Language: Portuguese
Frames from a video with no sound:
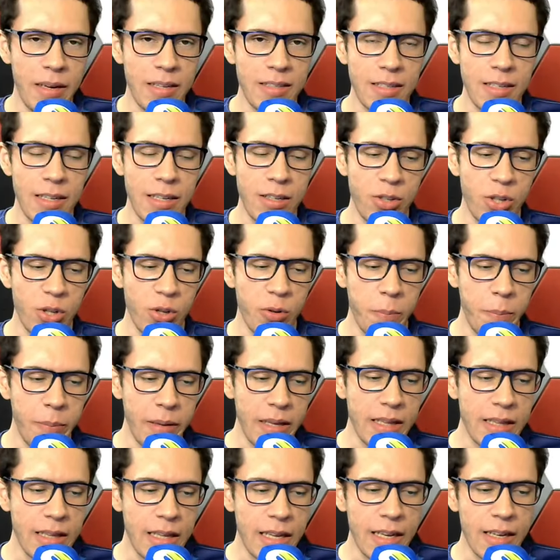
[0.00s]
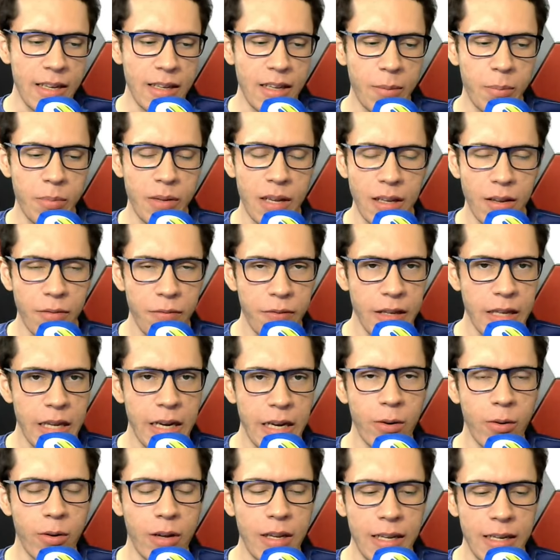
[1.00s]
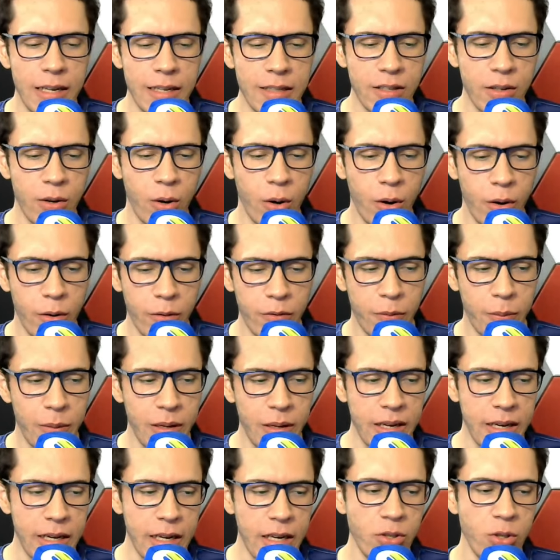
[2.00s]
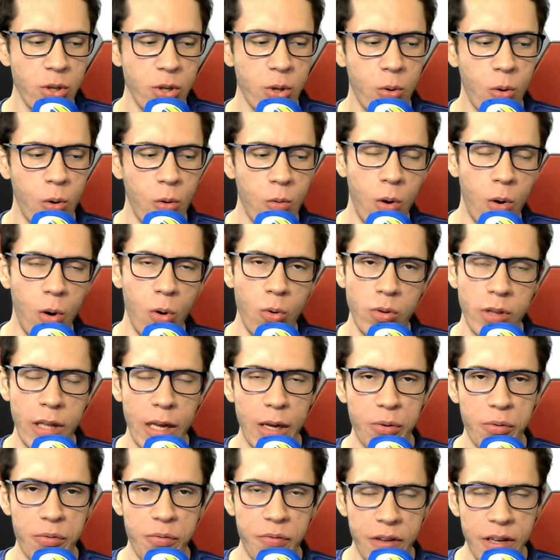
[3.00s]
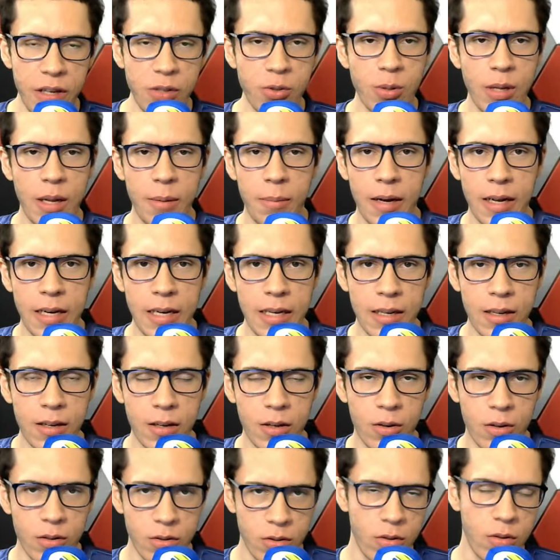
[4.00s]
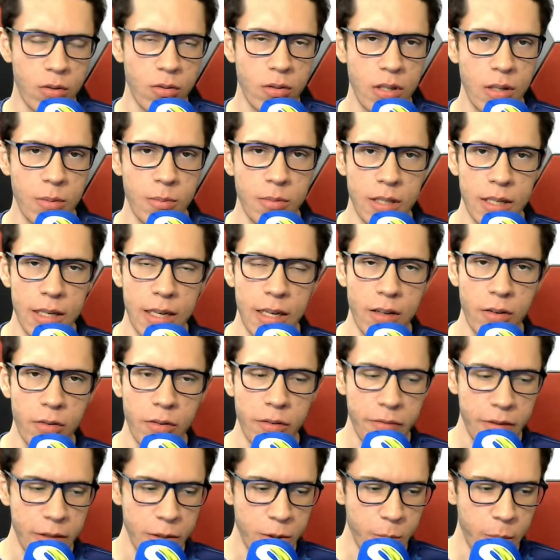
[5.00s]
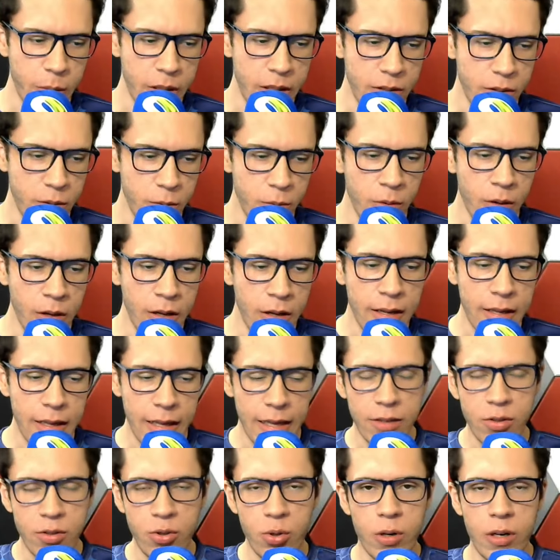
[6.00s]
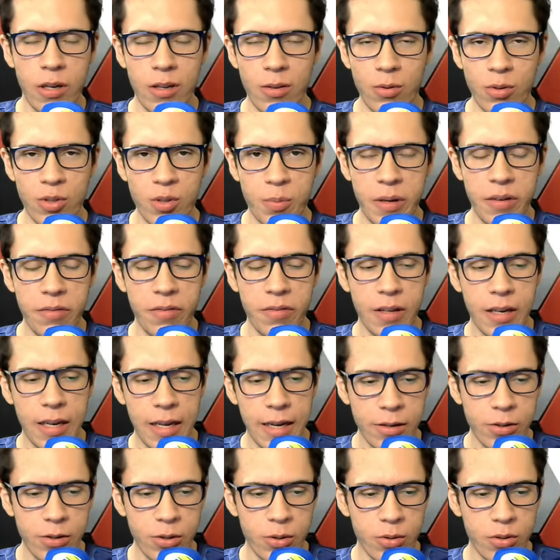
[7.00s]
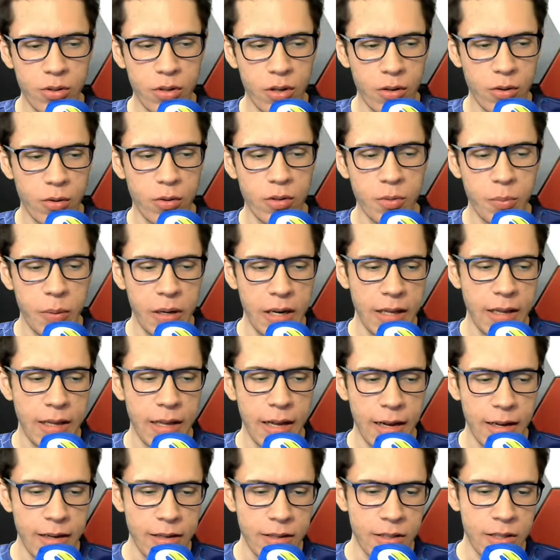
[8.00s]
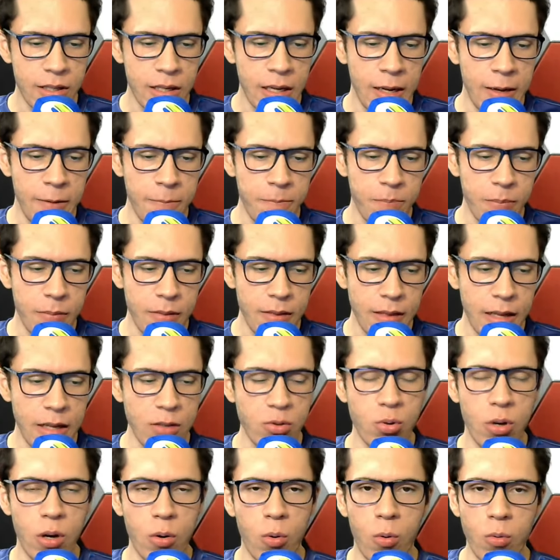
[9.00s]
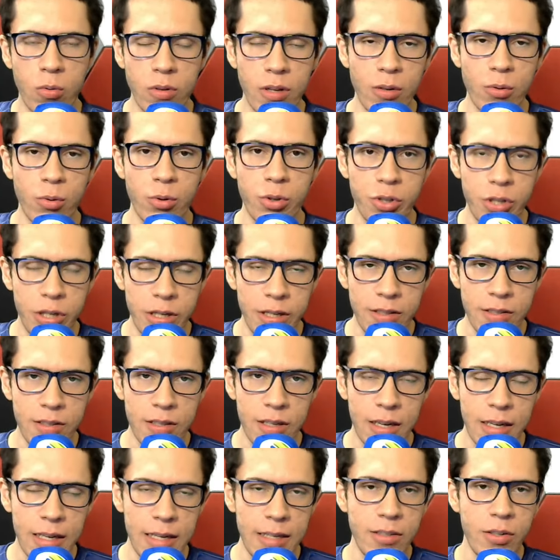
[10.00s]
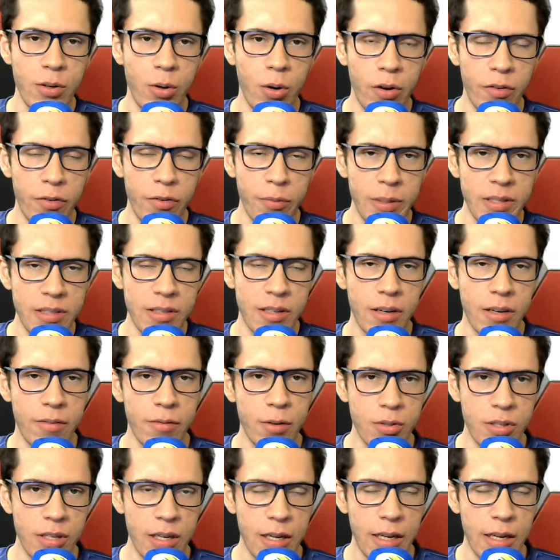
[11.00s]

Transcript: presidente do PT, a deputada federal Glaise Hoffmann, criticou ontem o vídeo da Marinha que nós trouxemos aqui na Auriverde Brasil, questionando os privilégios dos militares. Na sua conta no X, Glaze Hoffman escreveu o